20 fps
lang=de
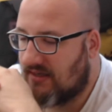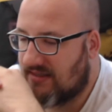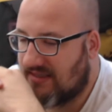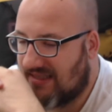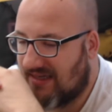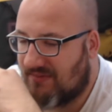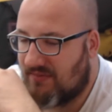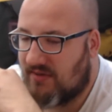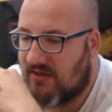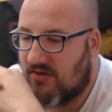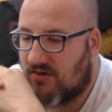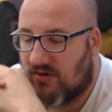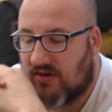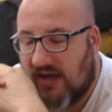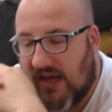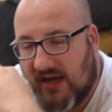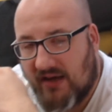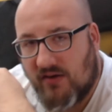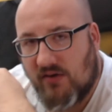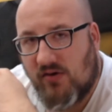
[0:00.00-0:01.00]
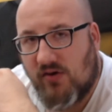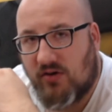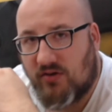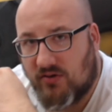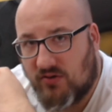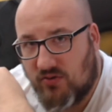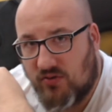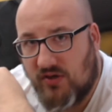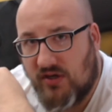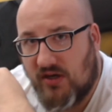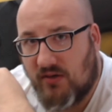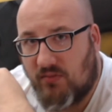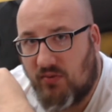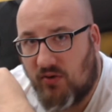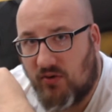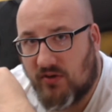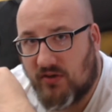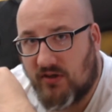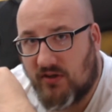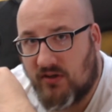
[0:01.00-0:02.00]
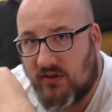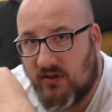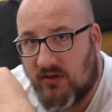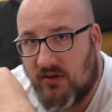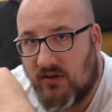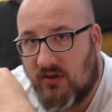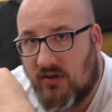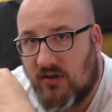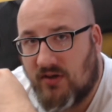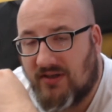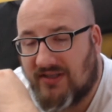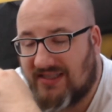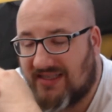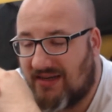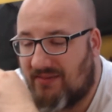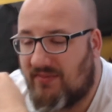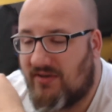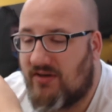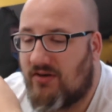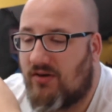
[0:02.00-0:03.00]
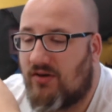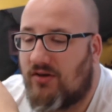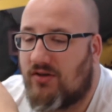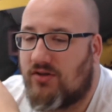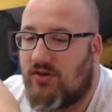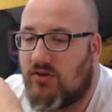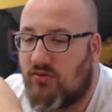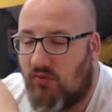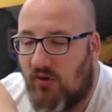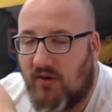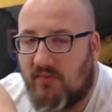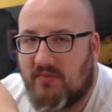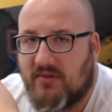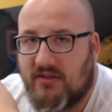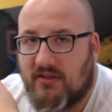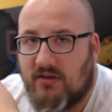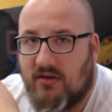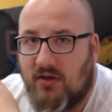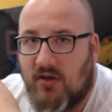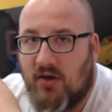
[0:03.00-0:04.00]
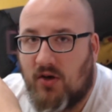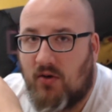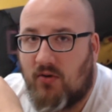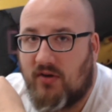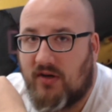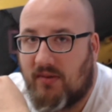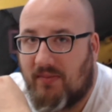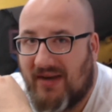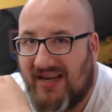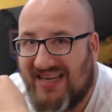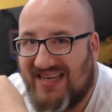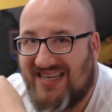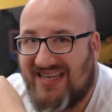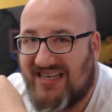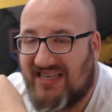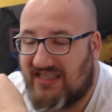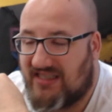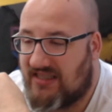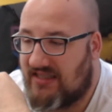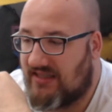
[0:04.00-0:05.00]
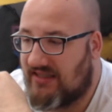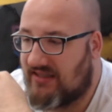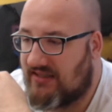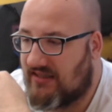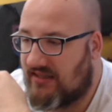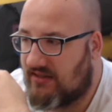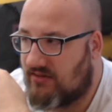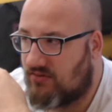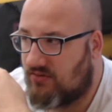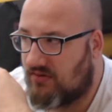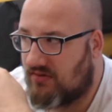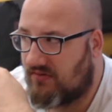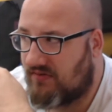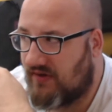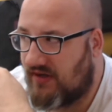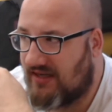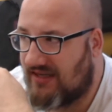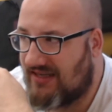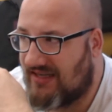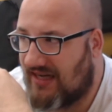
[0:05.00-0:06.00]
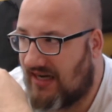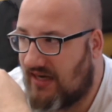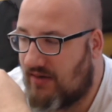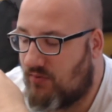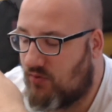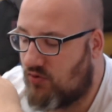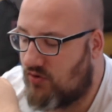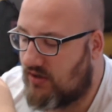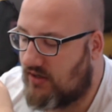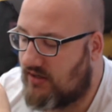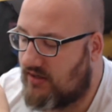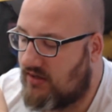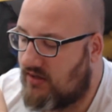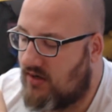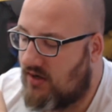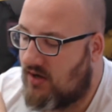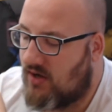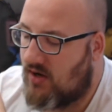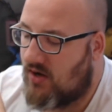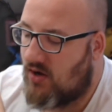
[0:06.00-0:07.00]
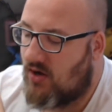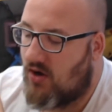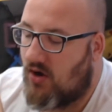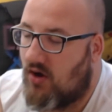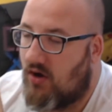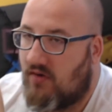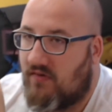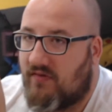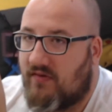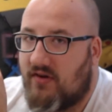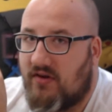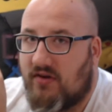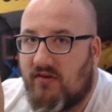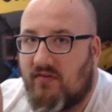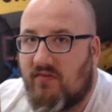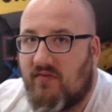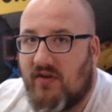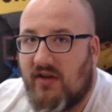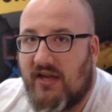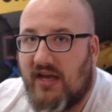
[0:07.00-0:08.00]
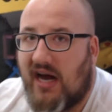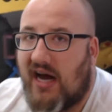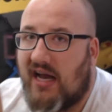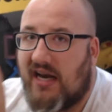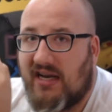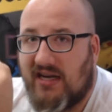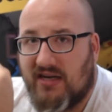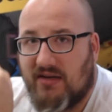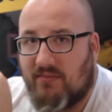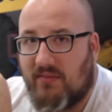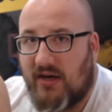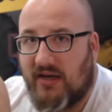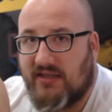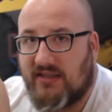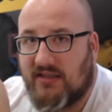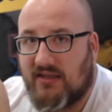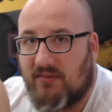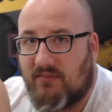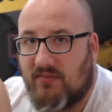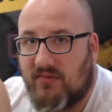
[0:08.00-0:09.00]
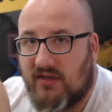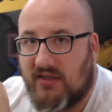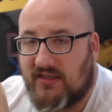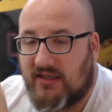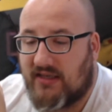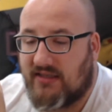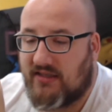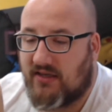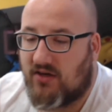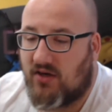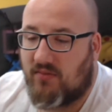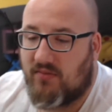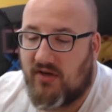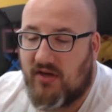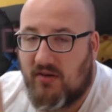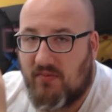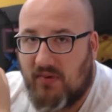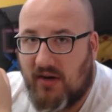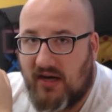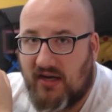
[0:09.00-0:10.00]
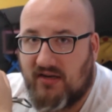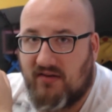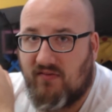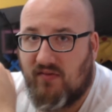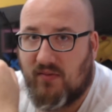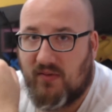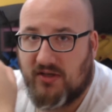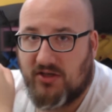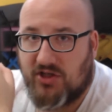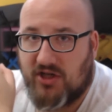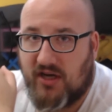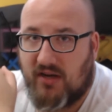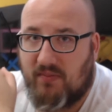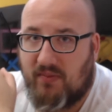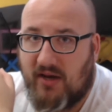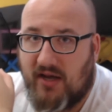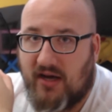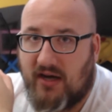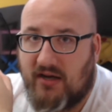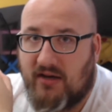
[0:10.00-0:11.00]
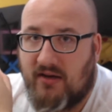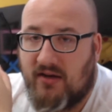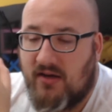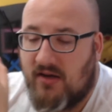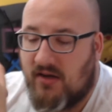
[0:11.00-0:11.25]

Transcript: sammelt doch gerne eure Turnierpunkte, sammelt eure Drops und am Ende der Season, also ungefähr in drei Monaten, öffnen wir die alle gemeinsam. Das heißt, ihr kommt in die Party, wir machen Shareplay an,